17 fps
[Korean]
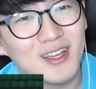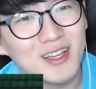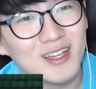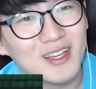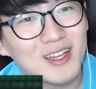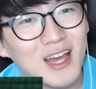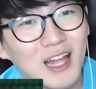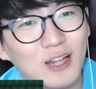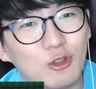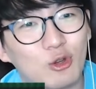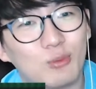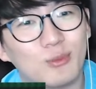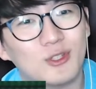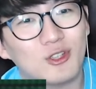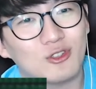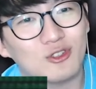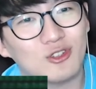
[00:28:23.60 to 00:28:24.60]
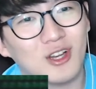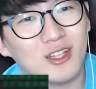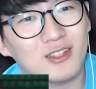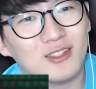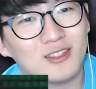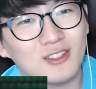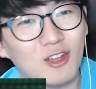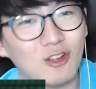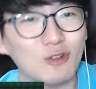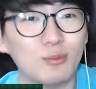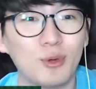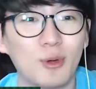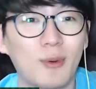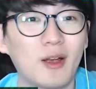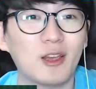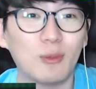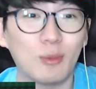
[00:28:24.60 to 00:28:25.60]
한동민 선수가
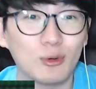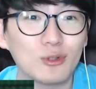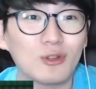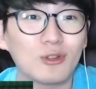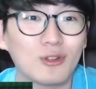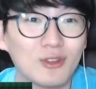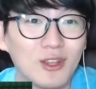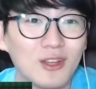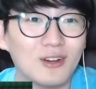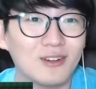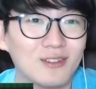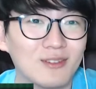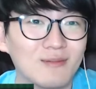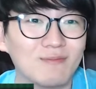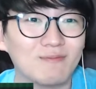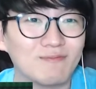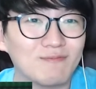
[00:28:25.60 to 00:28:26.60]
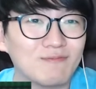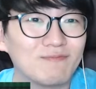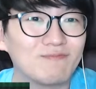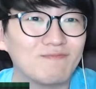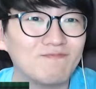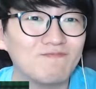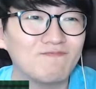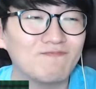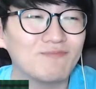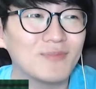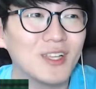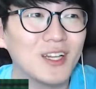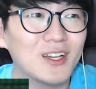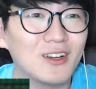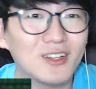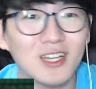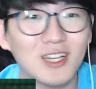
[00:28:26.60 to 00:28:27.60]
30표밖에 못 얻었대요. 음,
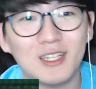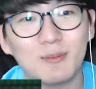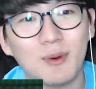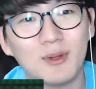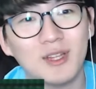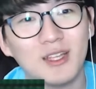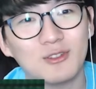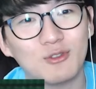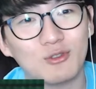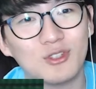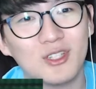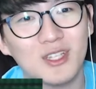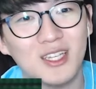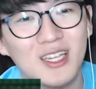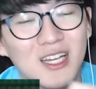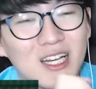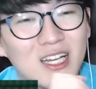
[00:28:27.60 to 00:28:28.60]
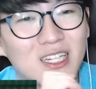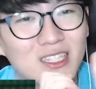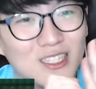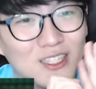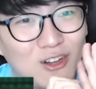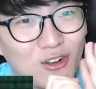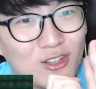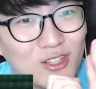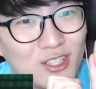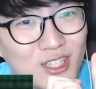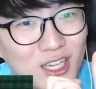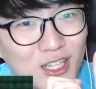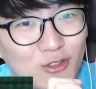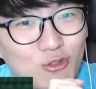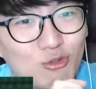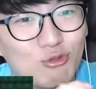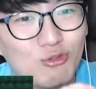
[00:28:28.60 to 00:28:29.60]
그러니까 이번에 솔직히
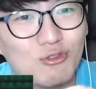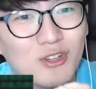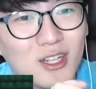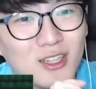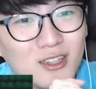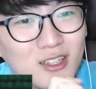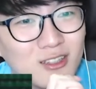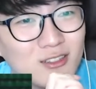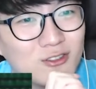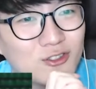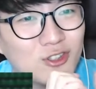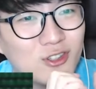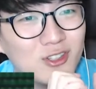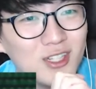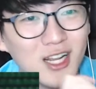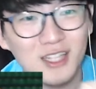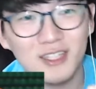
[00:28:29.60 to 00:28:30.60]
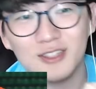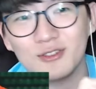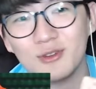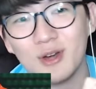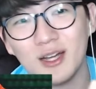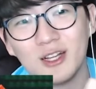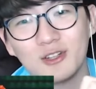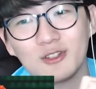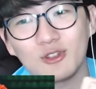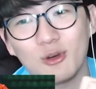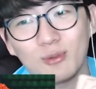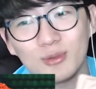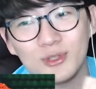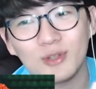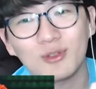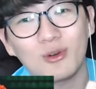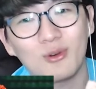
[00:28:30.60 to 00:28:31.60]
그렇게 누군가 특출난 활약은
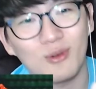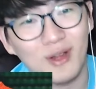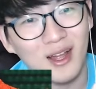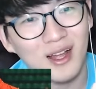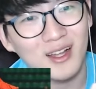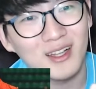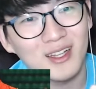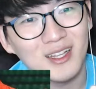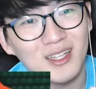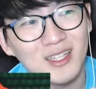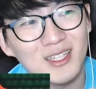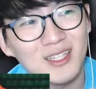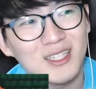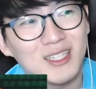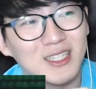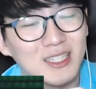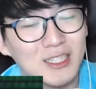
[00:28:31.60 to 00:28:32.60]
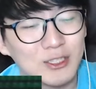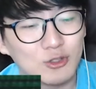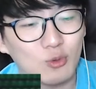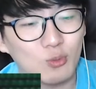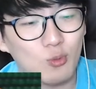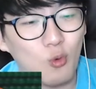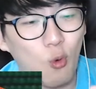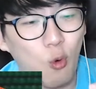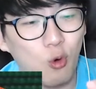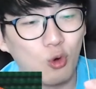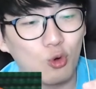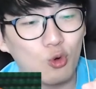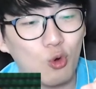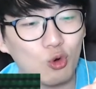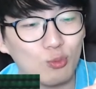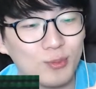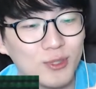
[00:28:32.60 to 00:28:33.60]
없었던 거야. 좀
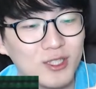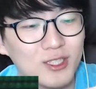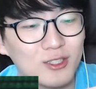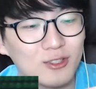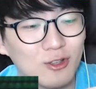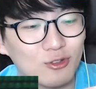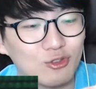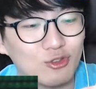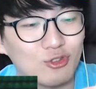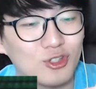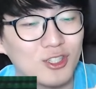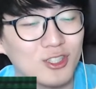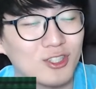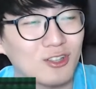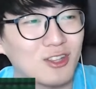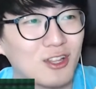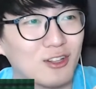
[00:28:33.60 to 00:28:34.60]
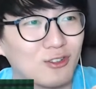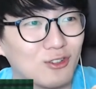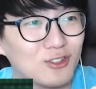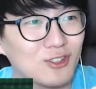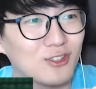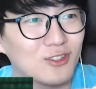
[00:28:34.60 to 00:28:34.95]
골고루 미친 선수들이 있었다는 거죠.